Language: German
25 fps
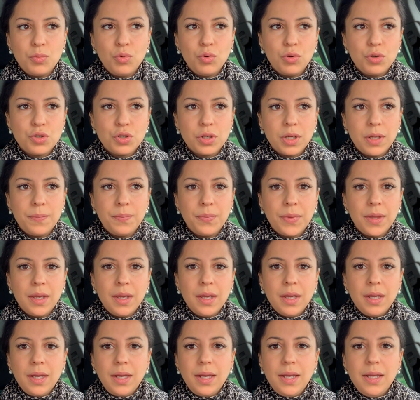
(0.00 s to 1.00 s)
Buch geschrieben,
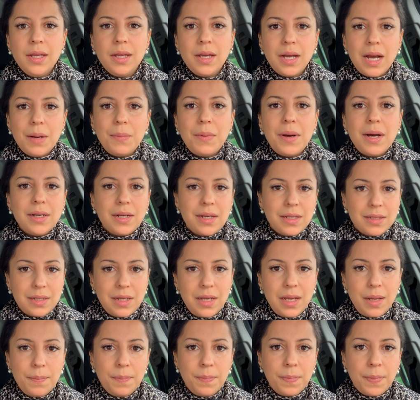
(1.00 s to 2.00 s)
Hingabe an das
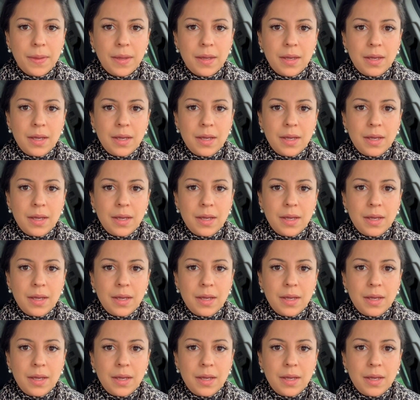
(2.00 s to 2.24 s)
Leben.